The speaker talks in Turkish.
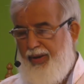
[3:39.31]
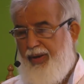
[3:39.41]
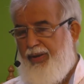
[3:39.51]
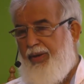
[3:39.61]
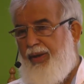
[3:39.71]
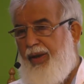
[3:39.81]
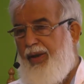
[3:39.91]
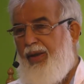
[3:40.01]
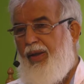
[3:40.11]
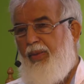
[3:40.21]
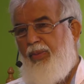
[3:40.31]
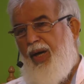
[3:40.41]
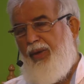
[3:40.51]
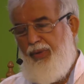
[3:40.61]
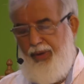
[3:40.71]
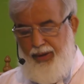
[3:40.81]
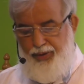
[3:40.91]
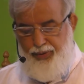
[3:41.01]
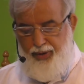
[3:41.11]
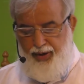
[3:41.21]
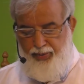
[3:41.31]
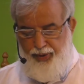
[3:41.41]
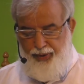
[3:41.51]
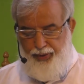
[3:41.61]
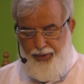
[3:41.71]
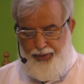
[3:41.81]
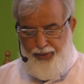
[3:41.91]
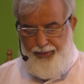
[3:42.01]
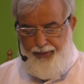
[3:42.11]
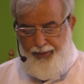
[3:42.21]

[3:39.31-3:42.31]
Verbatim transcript: ayetinde mal olarak şöyle buyuruyordu.